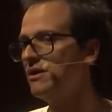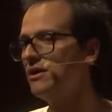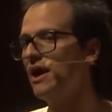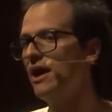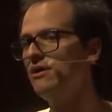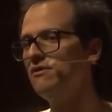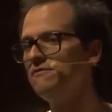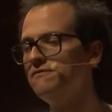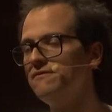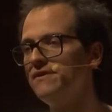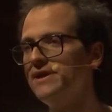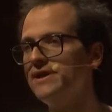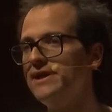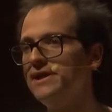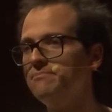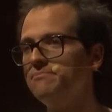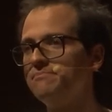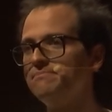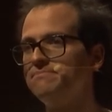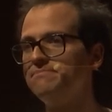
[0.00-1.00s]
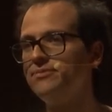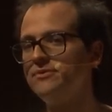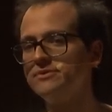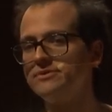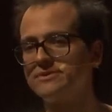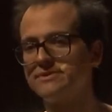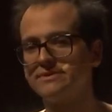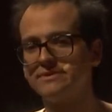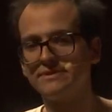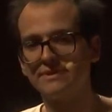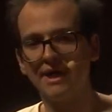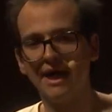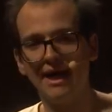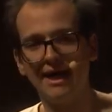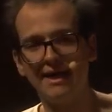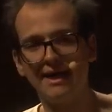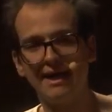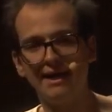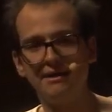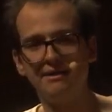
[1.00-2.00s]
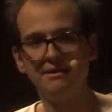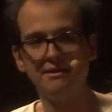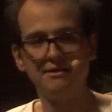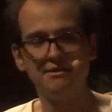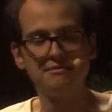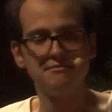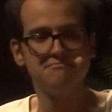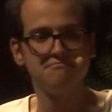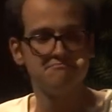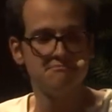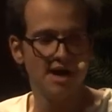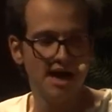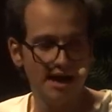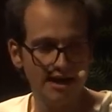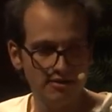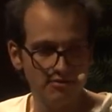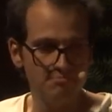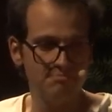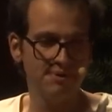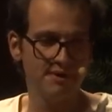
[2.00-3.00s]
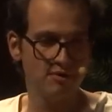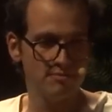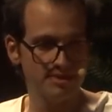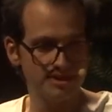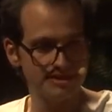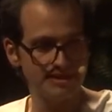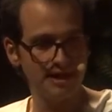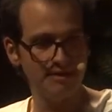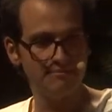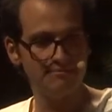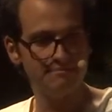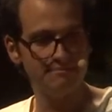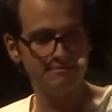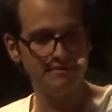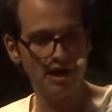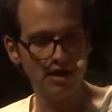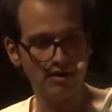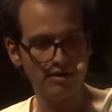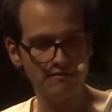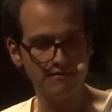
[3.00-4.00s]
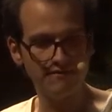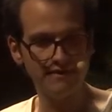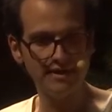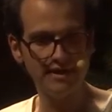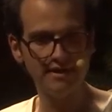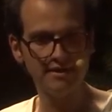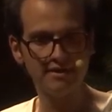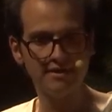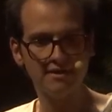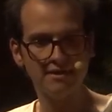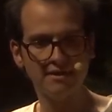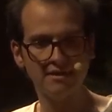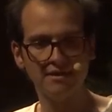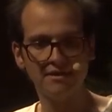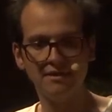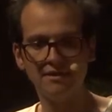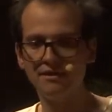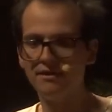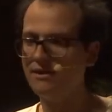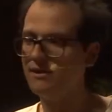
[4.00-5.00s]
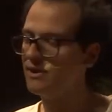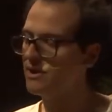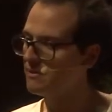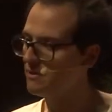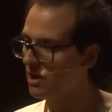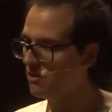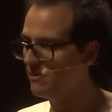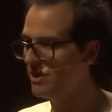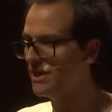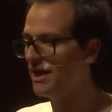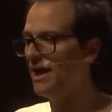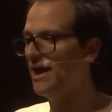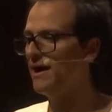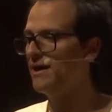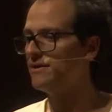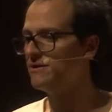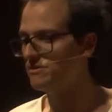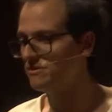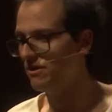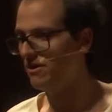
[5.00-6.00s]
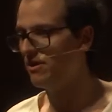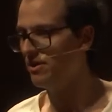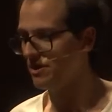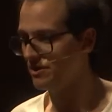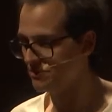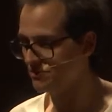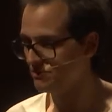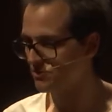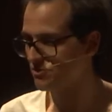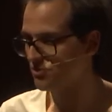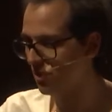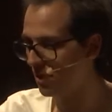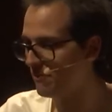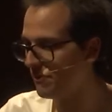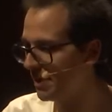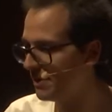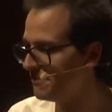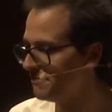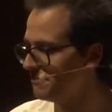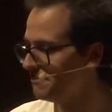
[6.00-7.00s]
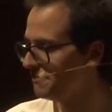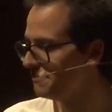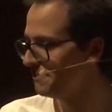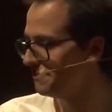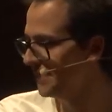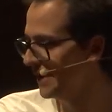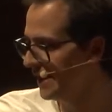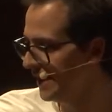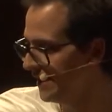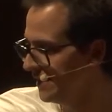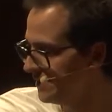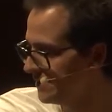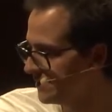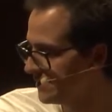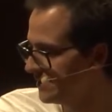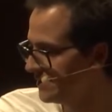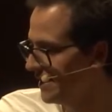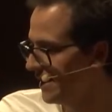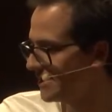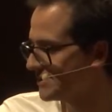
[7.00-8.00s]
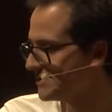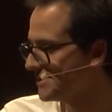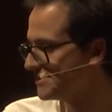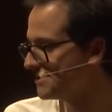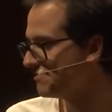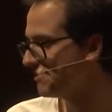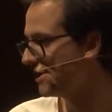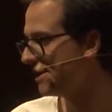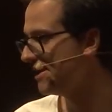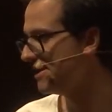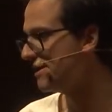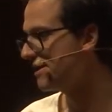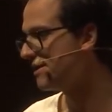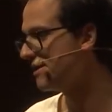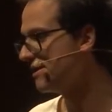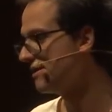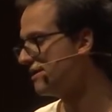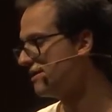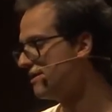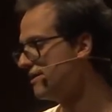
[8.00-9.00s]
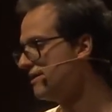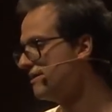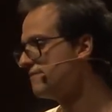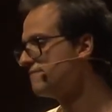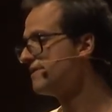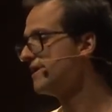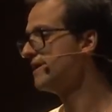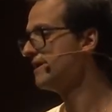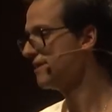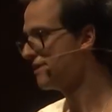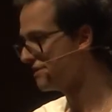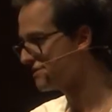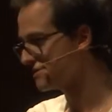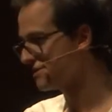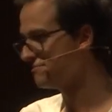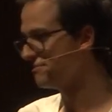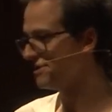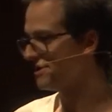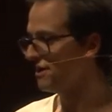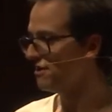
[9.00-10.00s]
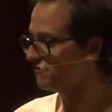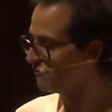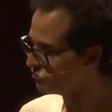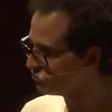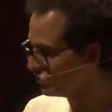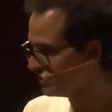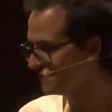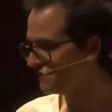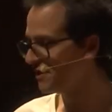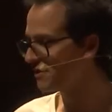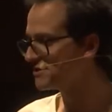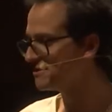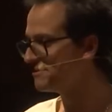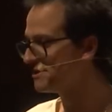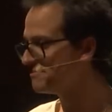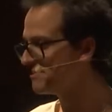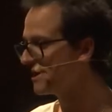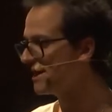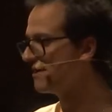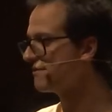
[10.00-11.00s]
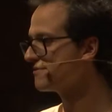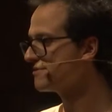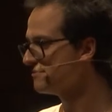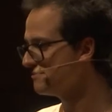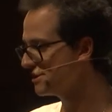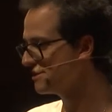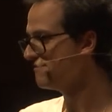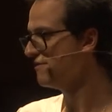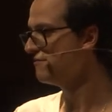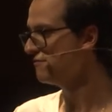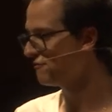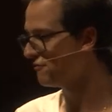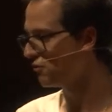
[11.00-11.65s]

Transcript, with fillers: Aí eu falei, putz, cara. Aí eu comecei, na hora eu falei, calma lá, ó, toma. Peguei e dei a cesta para ele. Falei, semana, eu vou todo final de semana para lá. Semana que vem eu vou